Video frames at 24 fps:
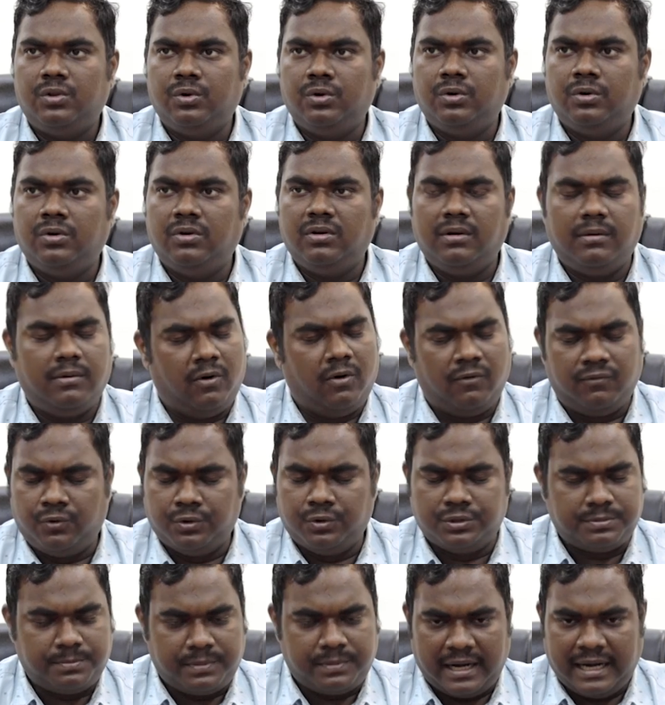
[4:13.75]
तो
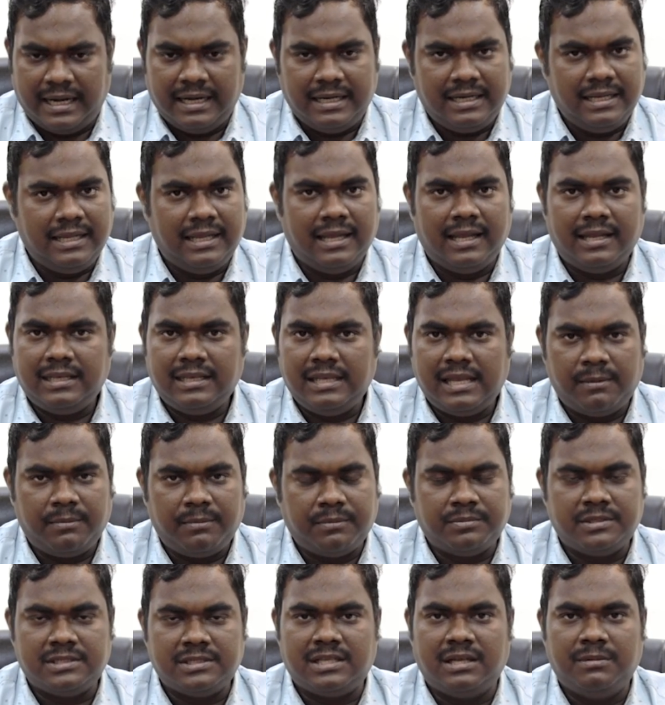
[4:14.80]
ऑफकोर्स प्रायोरिटी है कि आप
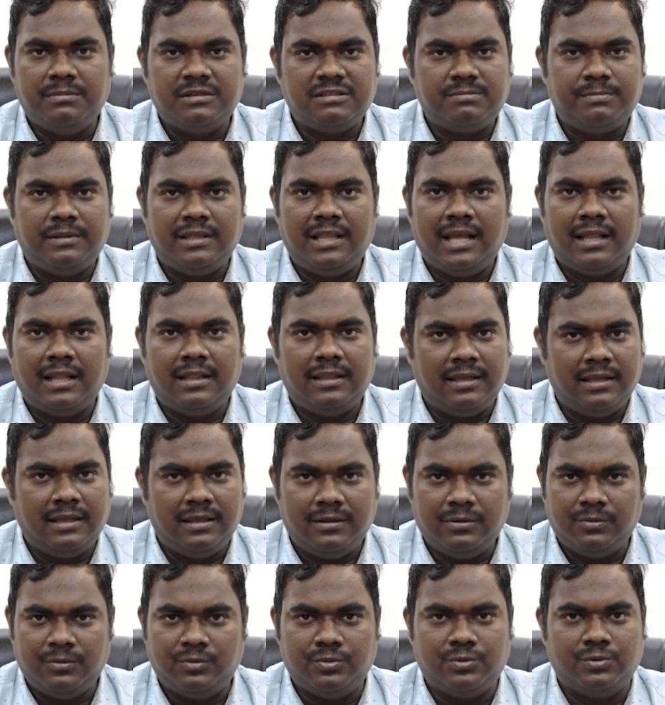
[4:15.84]
अपने सिलेबस पे ध्यान
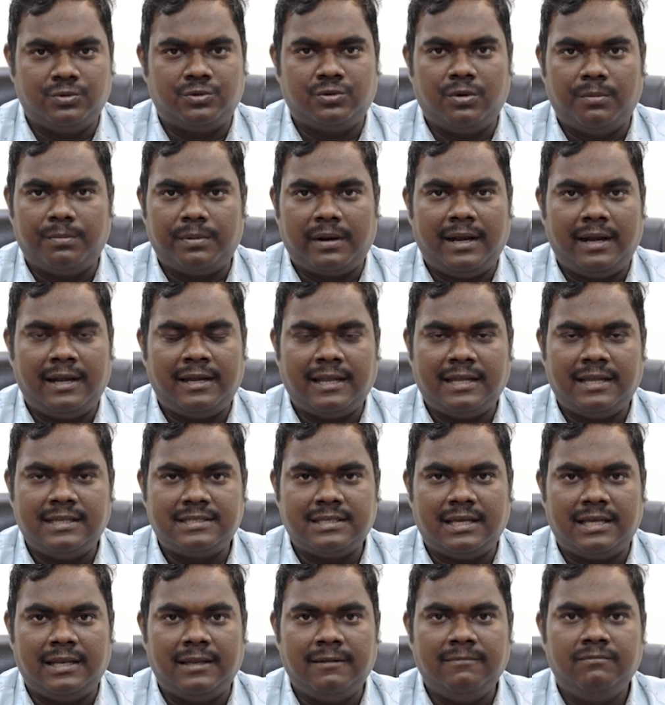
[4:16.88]
दें उसको
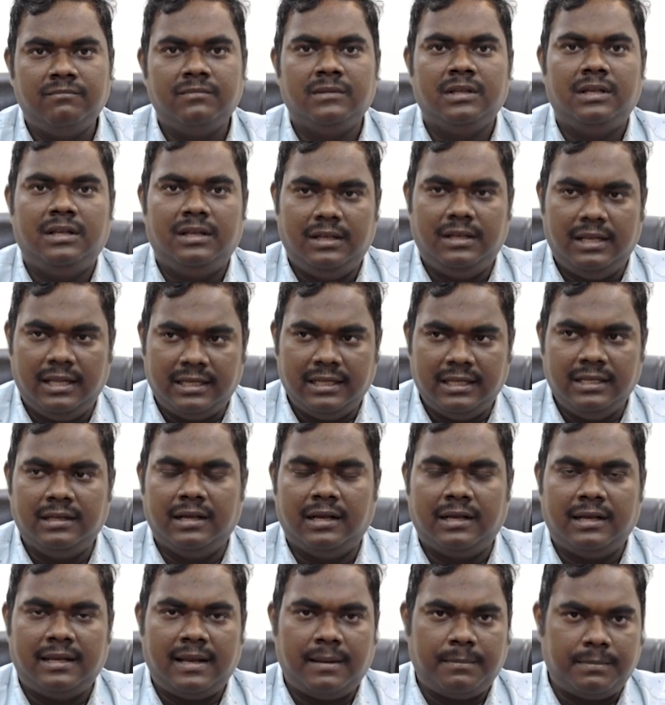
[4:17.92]
प्रायोरिटाइज करें लेकिन
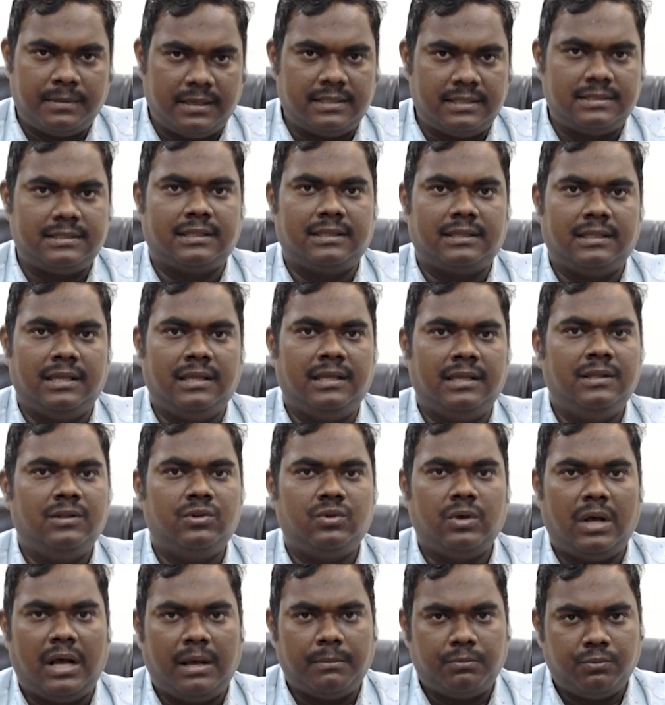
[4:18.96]
अगर आप कर सकते हैं
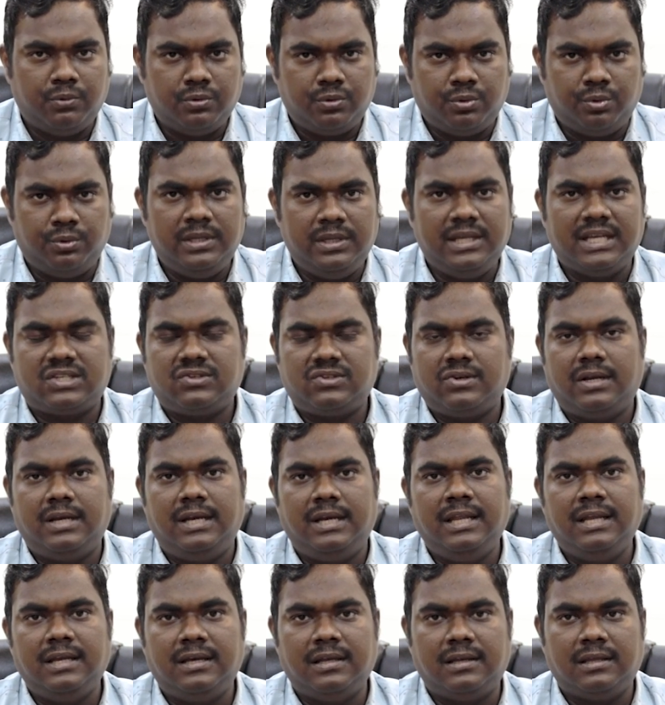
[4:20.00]
तो आपको थोड़ी एक्स्ट्रा
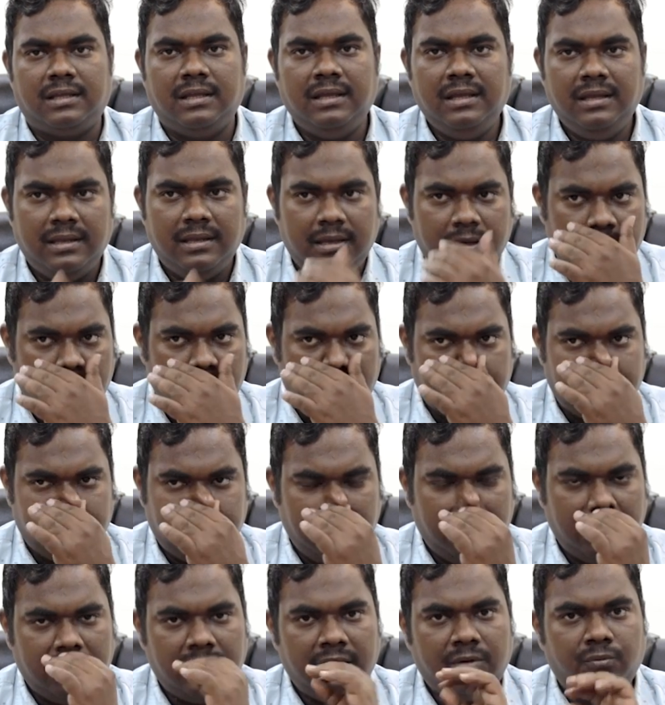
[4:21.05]
रीडिंग करके
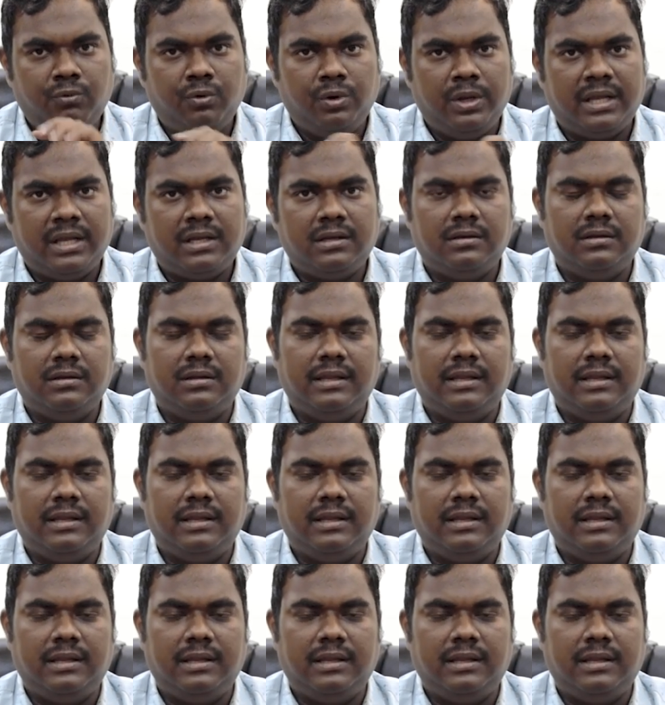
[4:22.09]
अपने अंदर वो एक